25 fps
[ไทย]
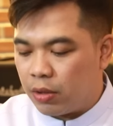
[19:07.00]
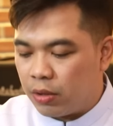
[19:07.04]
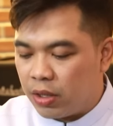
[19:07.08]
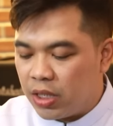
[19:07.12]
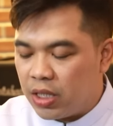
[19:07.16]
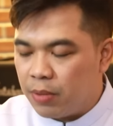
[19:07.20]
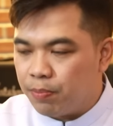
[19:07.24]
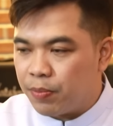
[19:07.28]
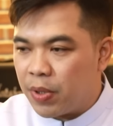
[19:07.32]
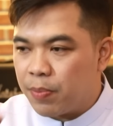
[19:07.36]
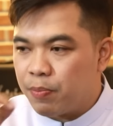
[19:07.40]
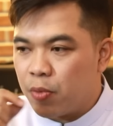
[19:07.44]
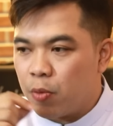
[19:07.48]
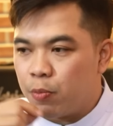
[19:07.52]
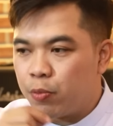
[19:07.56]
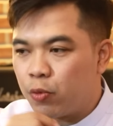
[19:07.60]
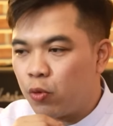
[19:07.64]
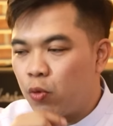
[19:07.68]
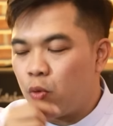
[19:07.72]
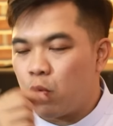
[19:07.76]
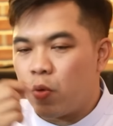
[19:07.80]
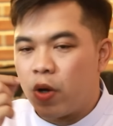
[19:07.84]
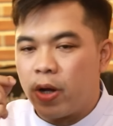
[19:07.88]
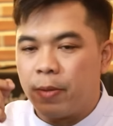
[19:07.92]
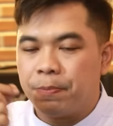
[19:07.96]
ดื่มไปปุ๊บ
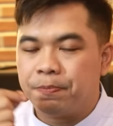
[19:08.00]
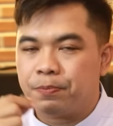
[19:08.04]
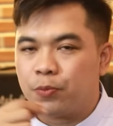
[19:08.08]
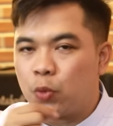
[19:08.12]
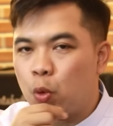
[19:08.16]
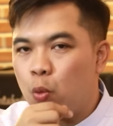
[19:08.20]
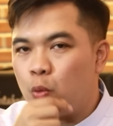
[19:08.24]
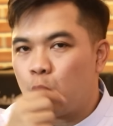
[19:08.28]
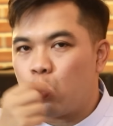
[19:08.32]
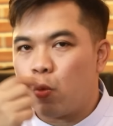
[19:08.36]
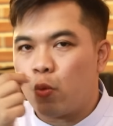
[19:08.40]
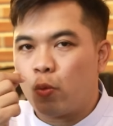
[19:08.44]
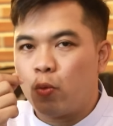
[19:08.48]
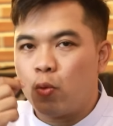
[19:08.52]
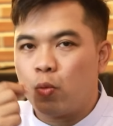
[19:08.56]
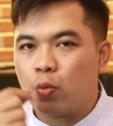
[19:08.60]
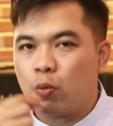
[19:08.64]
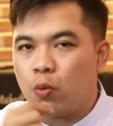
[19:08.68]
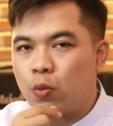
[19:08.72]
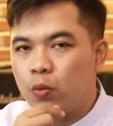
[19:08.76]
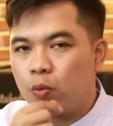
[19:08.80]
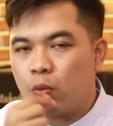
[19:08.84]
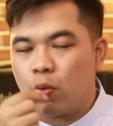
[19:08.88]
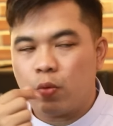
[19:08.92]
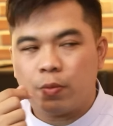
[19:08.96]
กลัวปุ๊บปุ๊บ
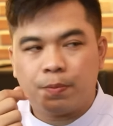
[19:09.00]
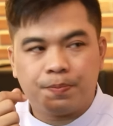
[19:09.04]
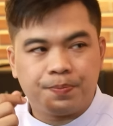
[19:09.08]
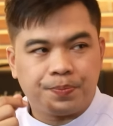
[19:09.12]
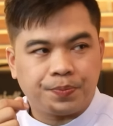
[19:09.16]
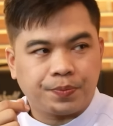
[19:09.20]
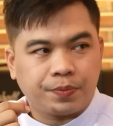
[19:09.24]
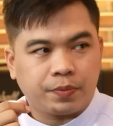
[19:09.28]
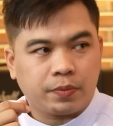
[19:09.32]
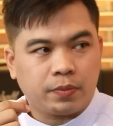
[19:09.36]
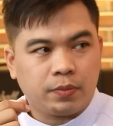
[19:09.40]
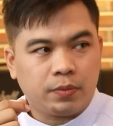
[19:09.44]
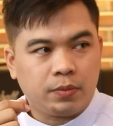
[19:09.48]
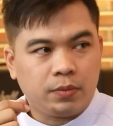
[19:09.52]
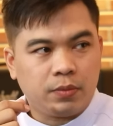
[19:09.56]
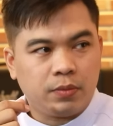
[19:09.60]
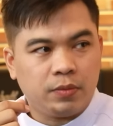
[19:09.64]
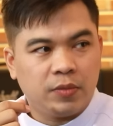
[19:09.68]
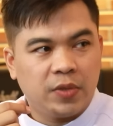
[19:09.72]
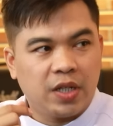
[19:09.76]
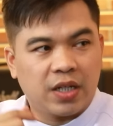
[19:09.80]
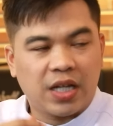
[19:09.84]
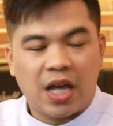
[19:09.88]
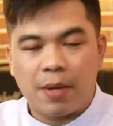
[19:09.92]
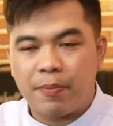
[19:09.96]
ปุ๊บปุ๊บ
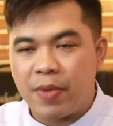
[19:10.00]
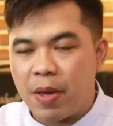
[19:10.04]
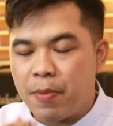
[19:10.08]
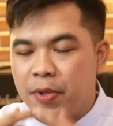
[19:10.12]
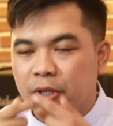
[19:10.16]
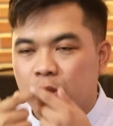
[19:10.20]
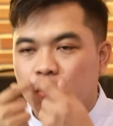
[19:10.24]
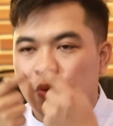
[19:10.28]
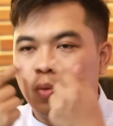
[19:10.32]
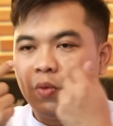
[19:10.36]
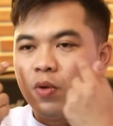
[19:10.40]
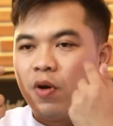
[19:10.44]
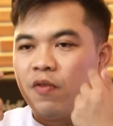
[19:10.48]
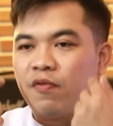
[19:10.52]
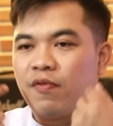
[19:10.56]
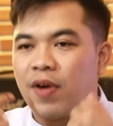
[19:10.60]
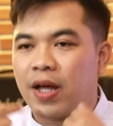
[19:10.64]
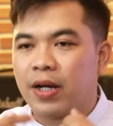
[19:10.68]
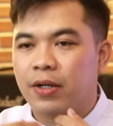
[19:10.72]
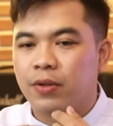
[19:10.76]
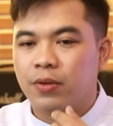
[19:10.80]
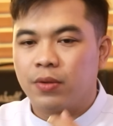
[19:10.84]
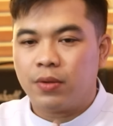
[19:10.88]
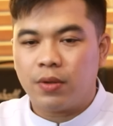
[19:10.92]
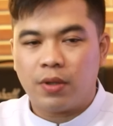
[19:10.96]
นะครับให้มันทั่วฟั
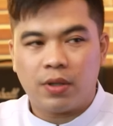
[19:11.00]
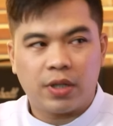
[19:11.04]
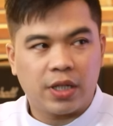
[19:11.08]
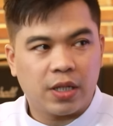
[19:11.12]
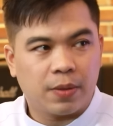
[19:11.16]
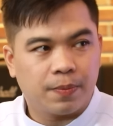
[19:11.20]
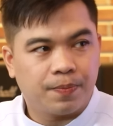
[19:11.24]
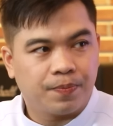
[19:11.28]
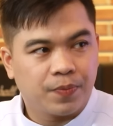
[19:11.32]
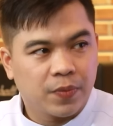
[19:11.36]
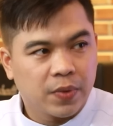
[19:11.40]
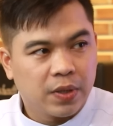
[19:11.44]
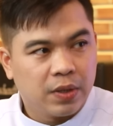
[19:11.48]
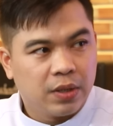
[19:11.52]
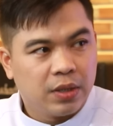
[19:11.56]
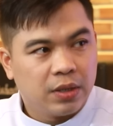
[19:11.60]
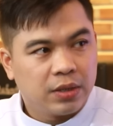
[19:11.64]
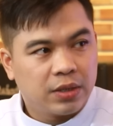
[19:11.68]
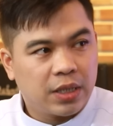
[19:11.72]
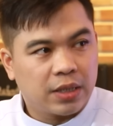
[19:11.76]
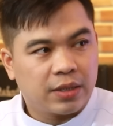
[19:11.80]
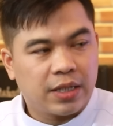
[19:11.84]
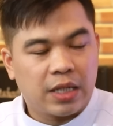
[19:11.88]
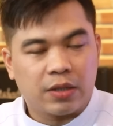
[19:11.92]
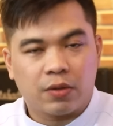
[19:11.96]
นทั่วลิ้น
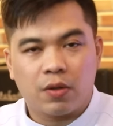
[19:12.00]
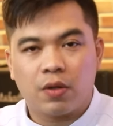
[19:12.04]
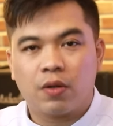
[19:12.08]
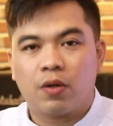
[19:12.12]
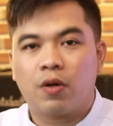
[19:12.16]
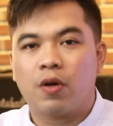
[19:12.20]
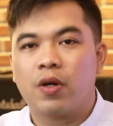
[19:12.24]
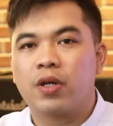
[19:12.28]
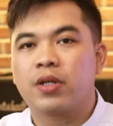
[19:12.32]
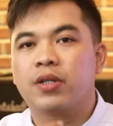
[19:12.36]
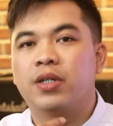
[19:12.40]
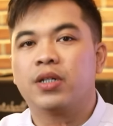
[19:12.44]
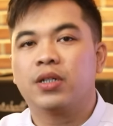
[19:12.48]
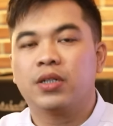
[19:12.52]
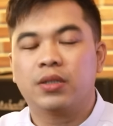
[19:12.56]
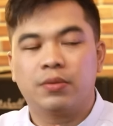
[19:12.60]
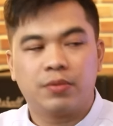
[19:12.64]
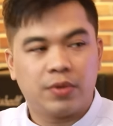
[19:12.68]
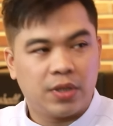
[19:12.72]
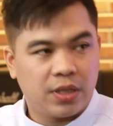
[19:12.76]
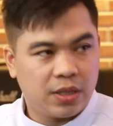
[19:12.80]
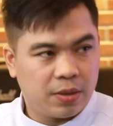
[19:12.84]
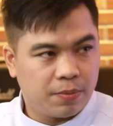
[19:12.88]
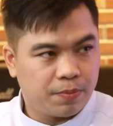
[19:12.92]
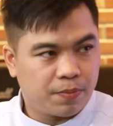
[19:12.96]
จากนั้นค่อ
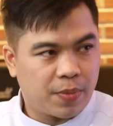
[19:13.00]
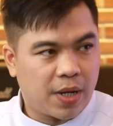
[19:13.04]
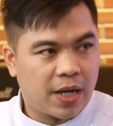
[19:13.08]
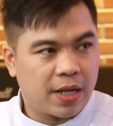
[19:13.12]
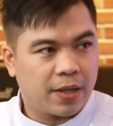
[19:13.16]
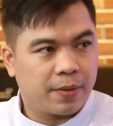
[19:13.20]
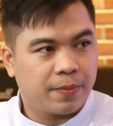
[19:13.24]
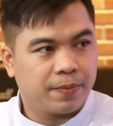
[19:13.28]
ยๆดื่มไป